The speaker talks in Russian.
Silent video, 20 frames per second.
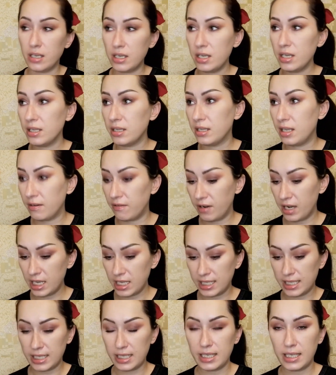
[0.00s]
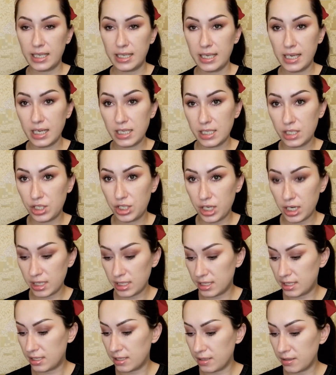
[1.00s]
И давайте я
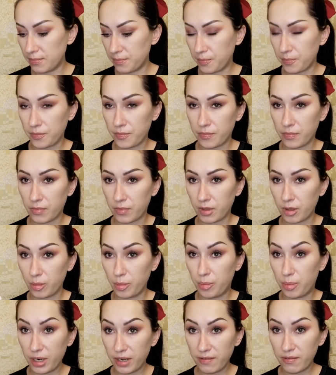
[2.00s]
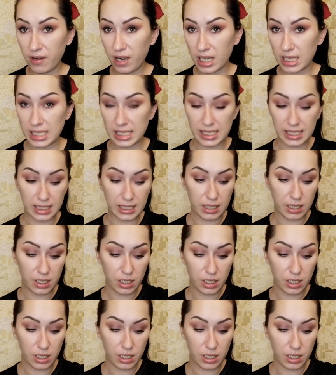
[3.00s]
сейчас э, при вас